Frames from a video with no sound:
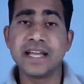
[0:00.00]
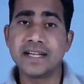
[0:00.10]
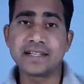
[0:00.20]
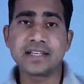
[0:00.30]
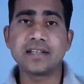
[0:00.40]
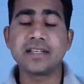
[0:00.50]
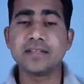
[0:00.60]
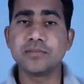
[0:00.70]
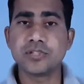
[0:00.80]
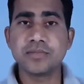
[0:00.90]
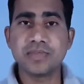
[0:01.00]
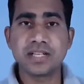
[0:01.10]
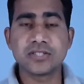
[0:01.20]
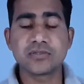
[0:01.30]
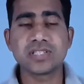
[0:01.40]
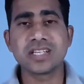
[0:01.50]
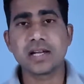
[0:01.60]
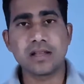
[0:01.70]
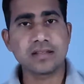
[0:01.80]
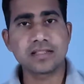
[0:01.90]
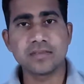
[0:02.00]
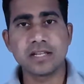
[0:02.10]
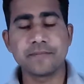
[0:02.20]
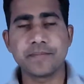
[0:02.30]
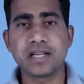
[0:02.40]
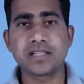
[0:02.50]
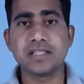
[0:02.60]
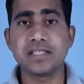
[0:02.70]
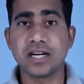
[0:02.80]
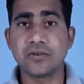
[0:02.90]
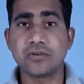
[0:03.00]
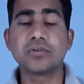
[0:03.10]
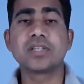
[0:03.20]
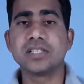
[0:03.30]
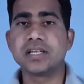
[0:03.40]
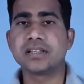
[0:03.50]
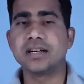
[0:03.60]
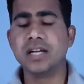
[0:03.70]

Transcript: इंटरनली मुझे मिला जो कि एक अलग से मैंने प्लग इन डाउनलोड किया था